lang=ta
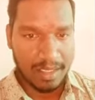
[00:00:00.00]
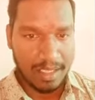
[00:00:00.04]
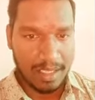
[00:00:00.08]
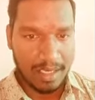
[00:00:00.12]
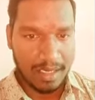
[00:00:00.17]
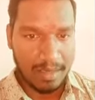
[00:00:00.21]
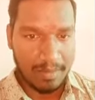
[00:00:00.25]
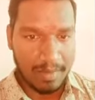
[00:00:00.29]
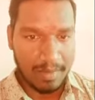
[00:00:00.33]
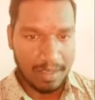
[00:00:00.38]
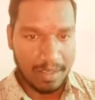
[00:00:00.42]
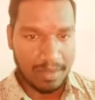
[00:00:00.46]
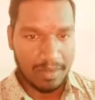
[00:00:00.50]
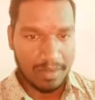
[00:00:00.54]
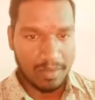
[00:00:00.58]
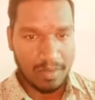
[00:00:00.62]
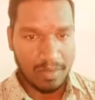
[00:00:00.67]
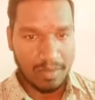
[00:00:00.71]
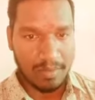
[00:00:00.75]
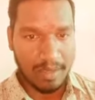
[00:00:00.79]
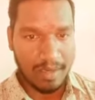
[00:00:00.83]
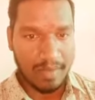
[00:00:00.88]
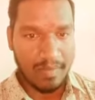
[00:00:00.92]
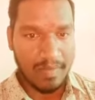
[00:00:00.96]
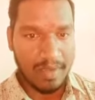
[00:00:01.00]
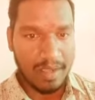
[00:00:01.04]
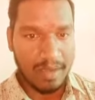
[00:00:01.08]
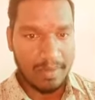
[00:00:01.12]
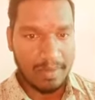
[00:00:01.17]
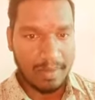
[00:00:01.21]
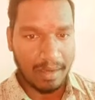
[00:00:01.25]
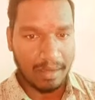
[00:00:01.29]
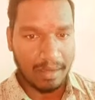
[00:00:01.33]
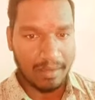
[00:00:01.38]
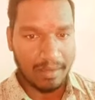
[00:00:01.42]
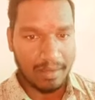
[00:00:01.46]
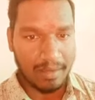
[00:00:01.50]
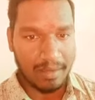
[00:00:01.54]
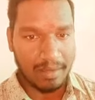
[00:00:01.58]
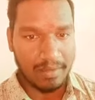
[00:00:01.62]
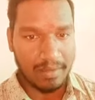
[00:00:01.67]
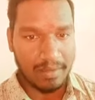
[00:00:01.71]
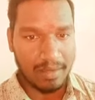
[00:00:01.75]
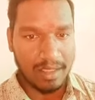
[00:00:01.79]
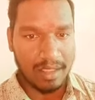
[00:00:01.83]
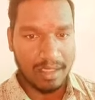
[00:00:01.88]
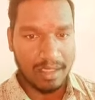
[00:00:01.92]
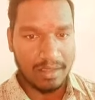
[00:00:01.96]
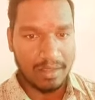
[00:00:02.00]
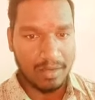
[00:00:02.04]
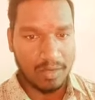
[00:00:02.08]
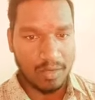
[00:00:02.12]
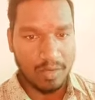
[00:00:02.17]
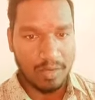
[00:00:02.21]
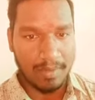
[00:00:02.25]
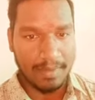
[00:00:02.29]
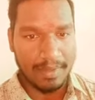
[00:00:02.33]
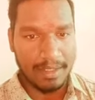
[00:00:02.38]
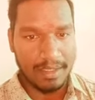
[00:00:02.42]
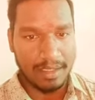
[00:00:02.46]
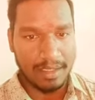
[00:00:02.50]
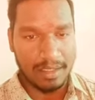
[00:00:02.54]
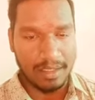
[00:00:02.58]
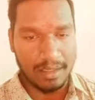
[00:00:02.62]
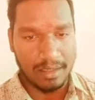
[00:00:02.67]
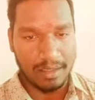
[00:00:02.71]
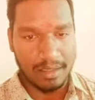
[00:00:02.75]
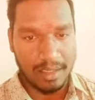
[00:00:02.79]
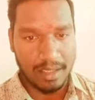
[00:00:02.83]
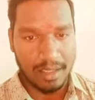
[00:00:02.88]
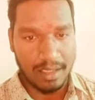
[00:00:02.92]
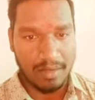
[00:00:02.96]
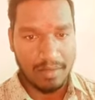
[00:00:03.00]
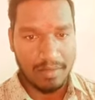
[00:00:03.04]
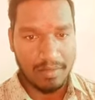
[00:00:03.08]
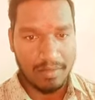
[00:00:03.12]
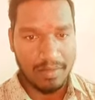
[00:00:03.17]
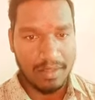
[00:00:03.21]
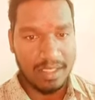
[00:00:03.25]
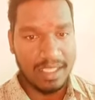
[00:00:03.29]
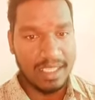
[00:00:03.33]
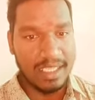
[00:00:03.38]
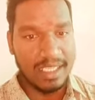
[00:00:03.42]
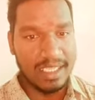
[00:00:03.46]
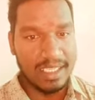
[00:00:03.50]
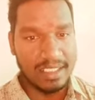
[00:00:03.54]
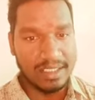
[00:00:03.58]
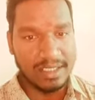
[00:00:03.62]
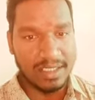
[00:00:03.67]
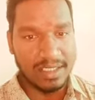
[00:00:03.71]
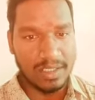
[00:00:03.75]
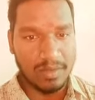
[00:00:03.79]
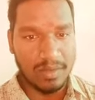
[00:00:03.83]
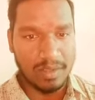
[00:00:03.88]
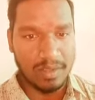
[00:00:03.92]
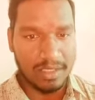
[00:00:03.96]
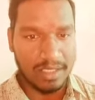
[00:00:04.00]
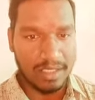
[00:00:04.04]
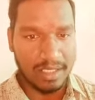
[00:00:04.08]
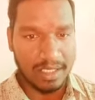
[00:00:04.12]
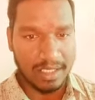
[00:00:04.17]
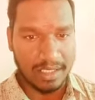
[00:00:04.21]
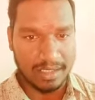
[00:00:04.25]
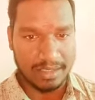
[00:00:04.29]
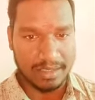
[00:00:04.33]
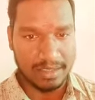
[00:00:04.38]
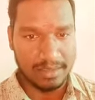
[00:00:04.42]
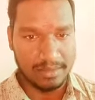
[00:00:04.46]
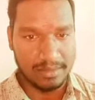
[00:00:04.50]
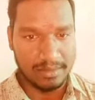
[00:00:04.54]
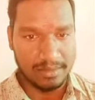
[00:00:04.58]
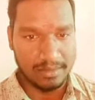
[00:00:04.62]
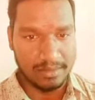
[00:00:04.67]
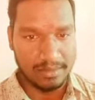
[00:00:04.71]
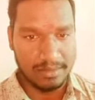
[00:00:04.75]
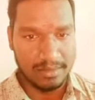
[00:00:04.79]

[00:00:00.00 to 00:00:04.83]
அதில் மற்றொரு மனைவிக்கு பிறந்தவர் தான் அந்த குபேந்திரன் அவர் வந்து எச்ச குலத்தின் அரசன்